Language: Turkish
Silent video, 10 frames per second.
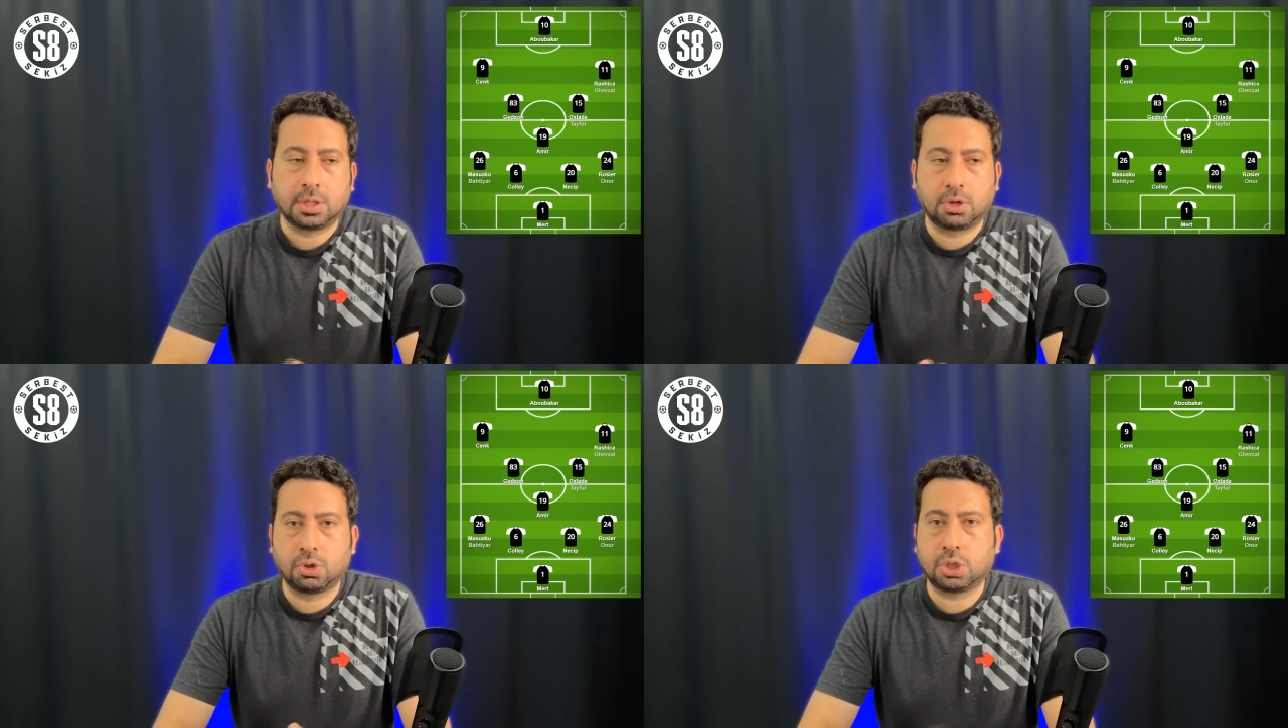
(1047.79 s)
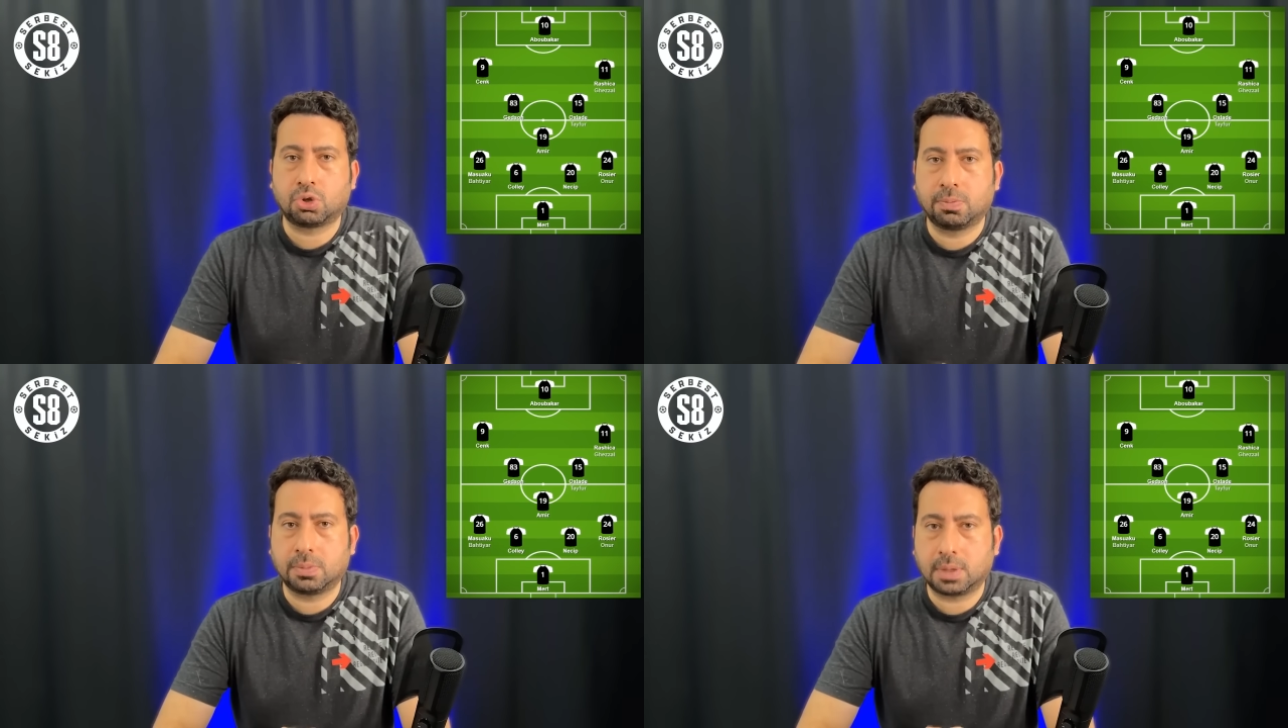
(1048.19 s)
Ki hoca
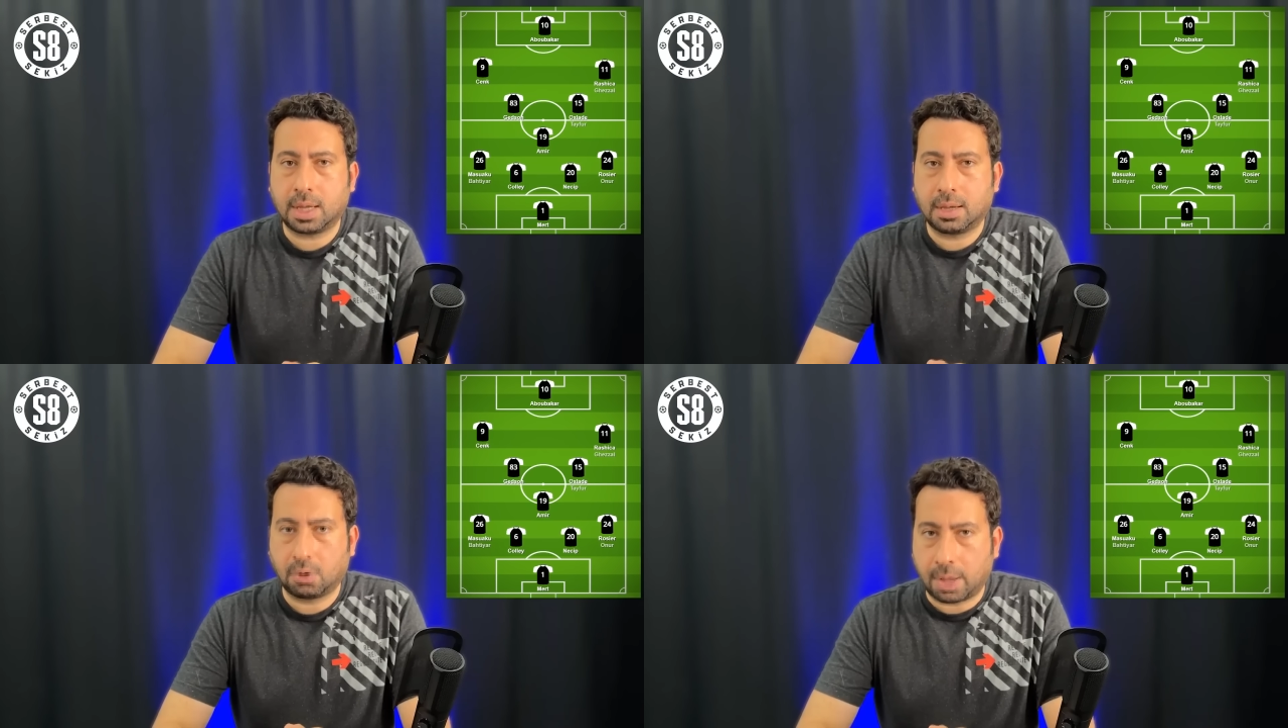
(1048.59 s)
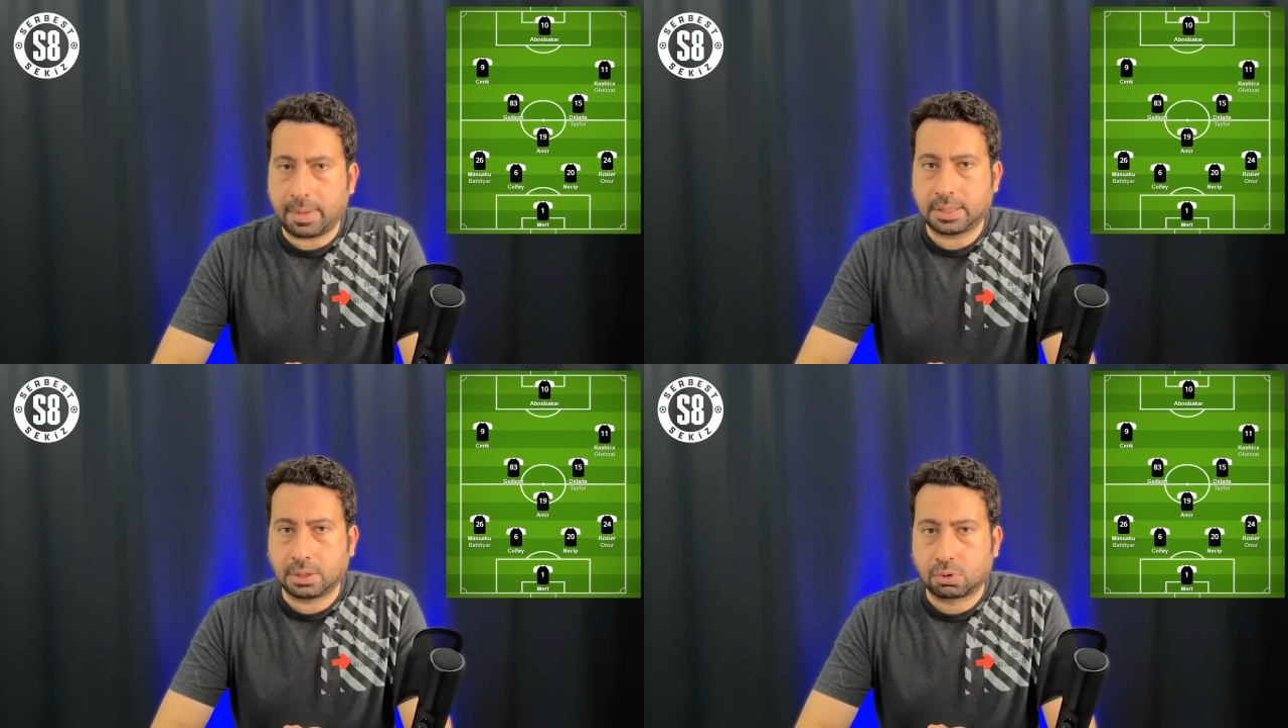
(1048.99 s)
son e,
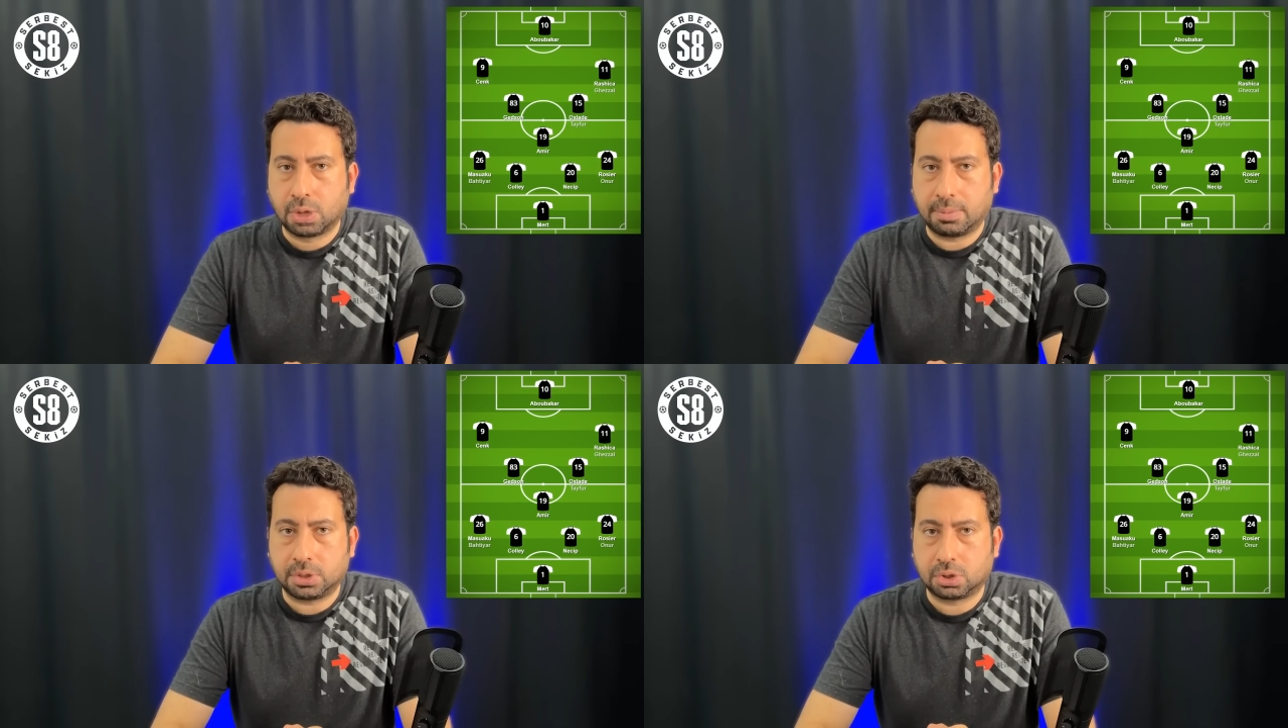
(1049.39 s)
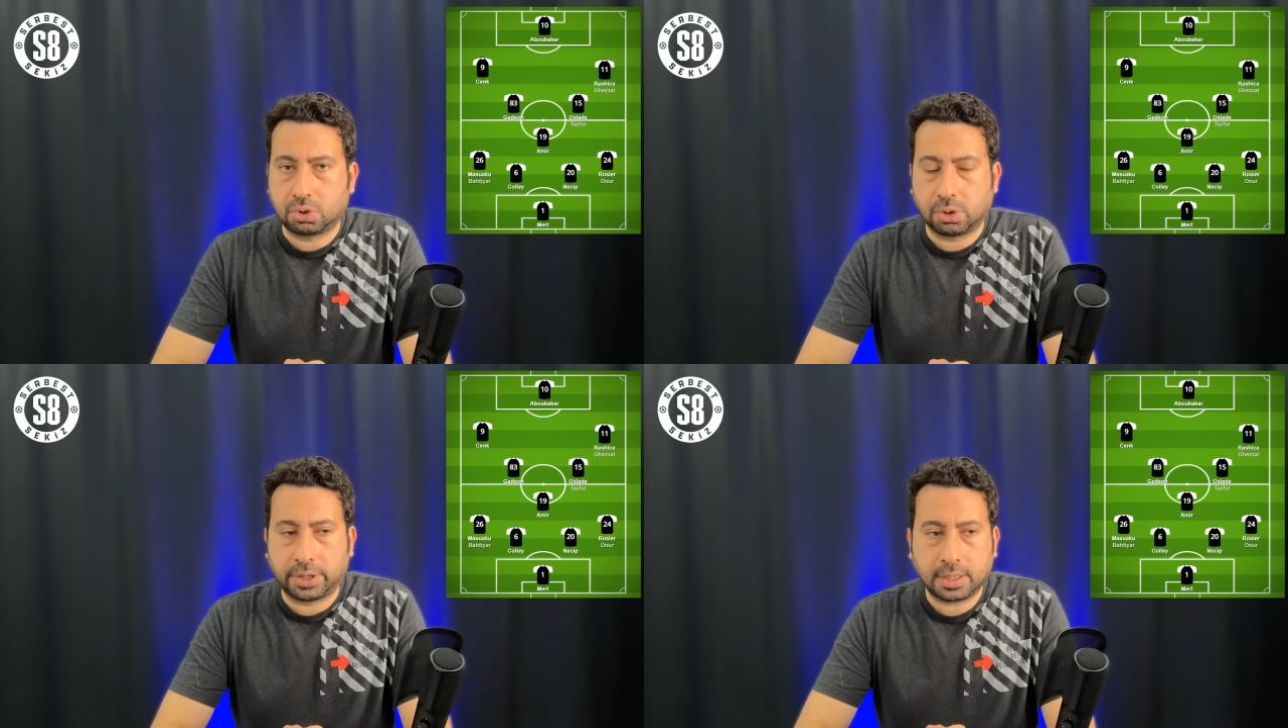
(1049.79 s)
Amartya'yı kullanmıştı
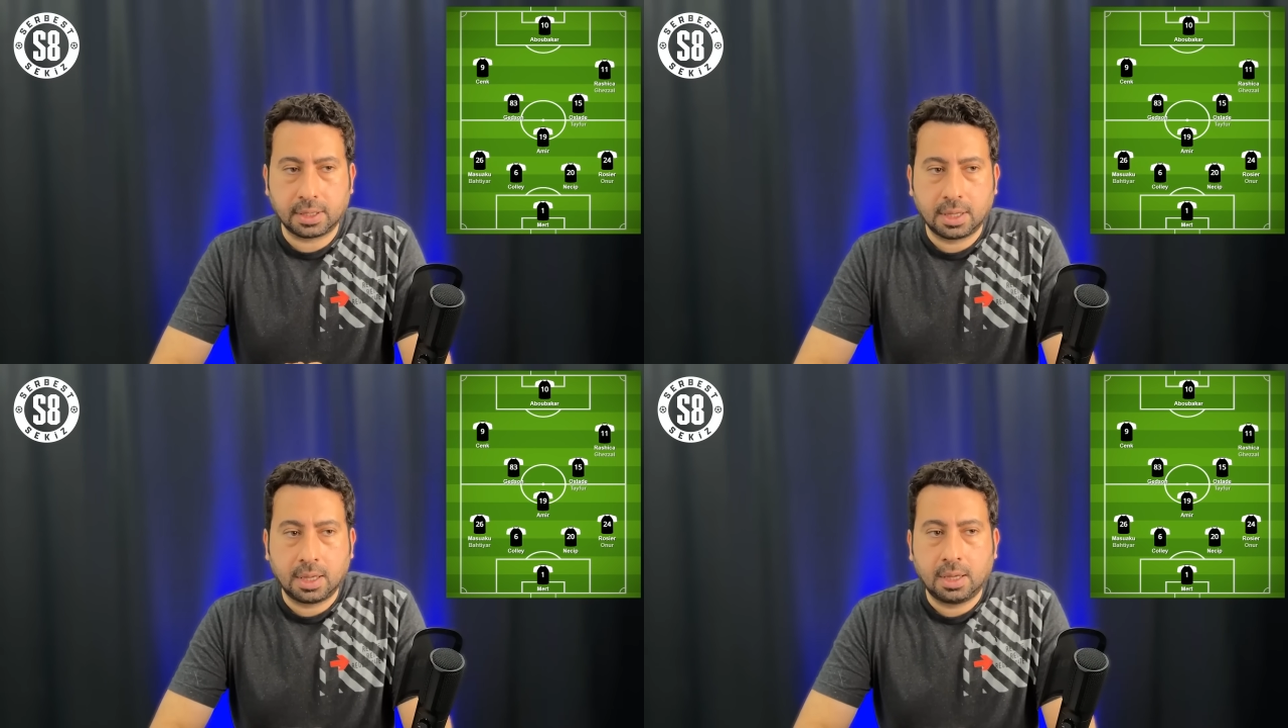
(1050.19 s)
son olarak.